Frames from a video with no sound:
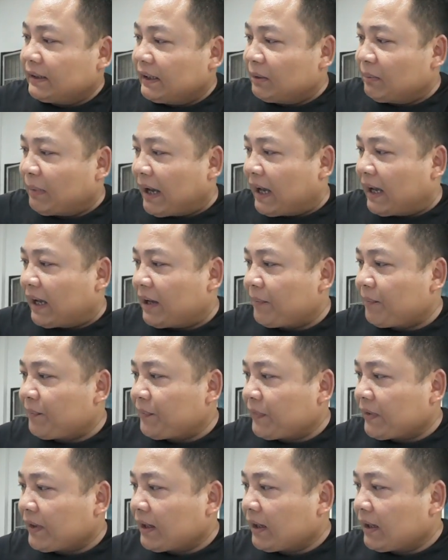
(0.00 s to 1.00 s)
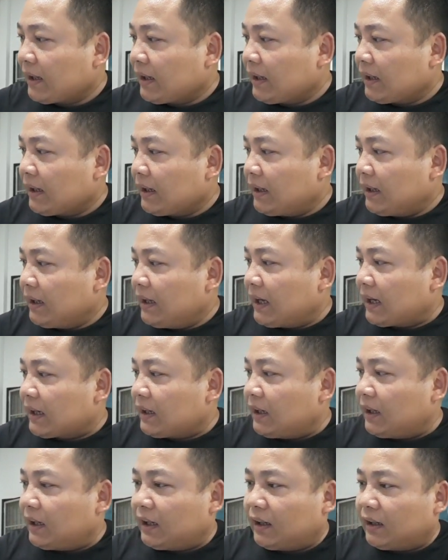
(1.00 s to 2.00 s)
เห็นไหมแล้ว
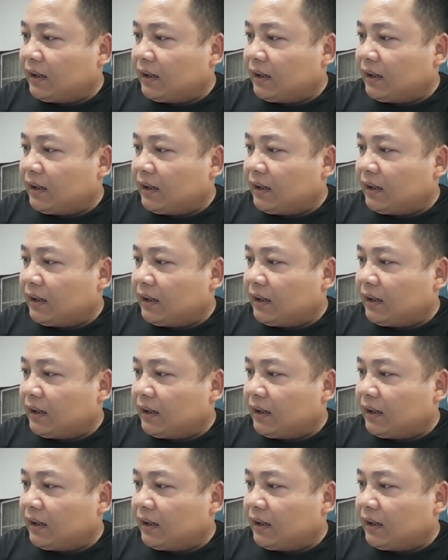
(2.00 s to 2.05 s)
ก็